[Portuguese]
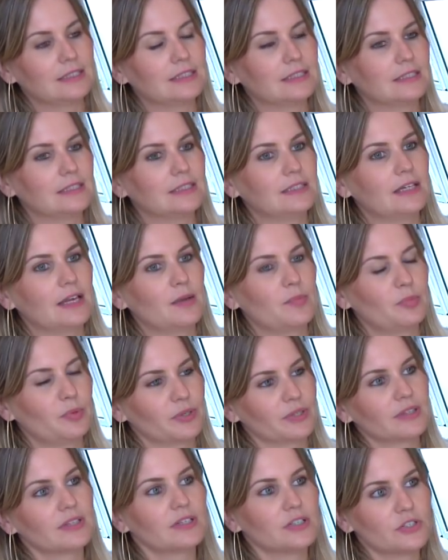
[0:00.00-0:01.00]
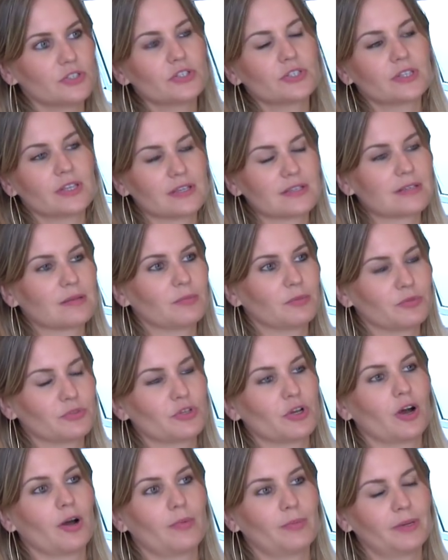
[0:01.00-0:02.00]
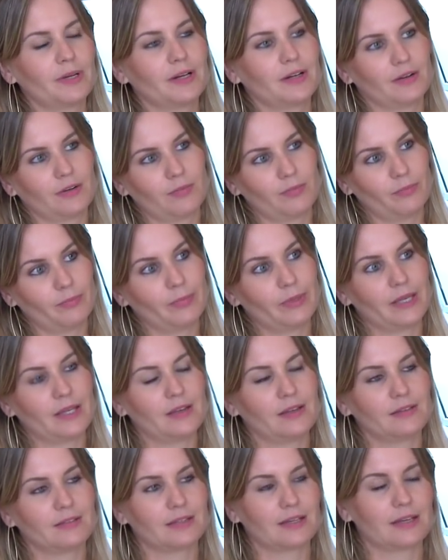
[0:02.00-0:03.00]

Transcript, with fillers: e é importante ter essa mão de obra bem